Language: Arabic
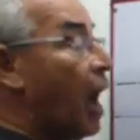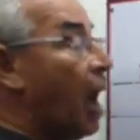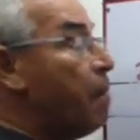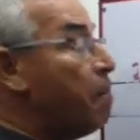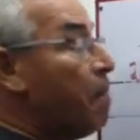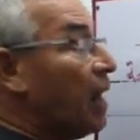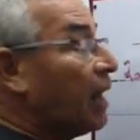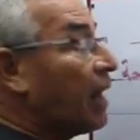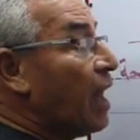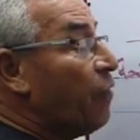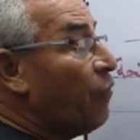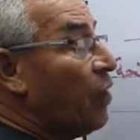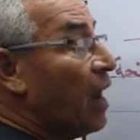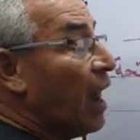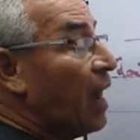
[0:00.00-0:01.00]
اما
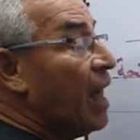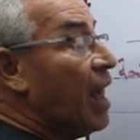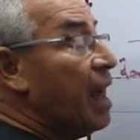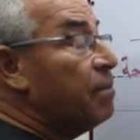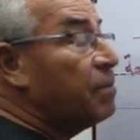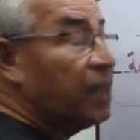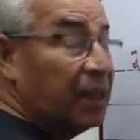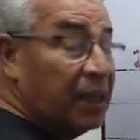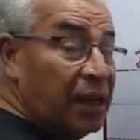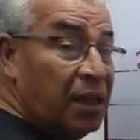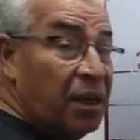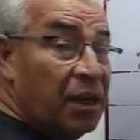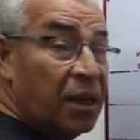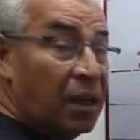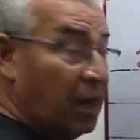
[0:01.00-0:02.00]
الكاف اللي عليها همزة
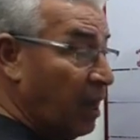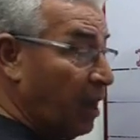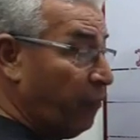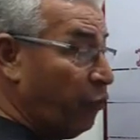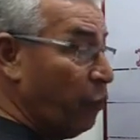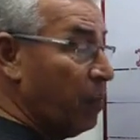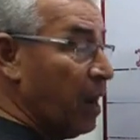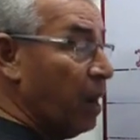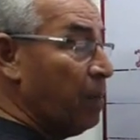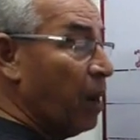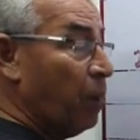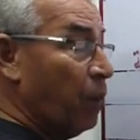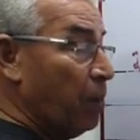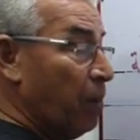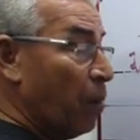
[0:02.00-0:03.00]
دي اللي فوق منها ما
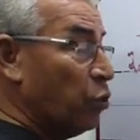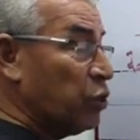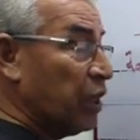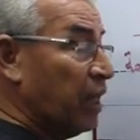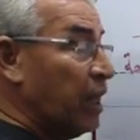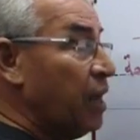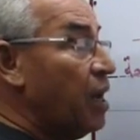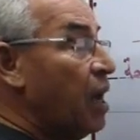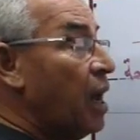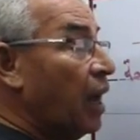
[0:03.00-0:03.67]
هم المهموزة دي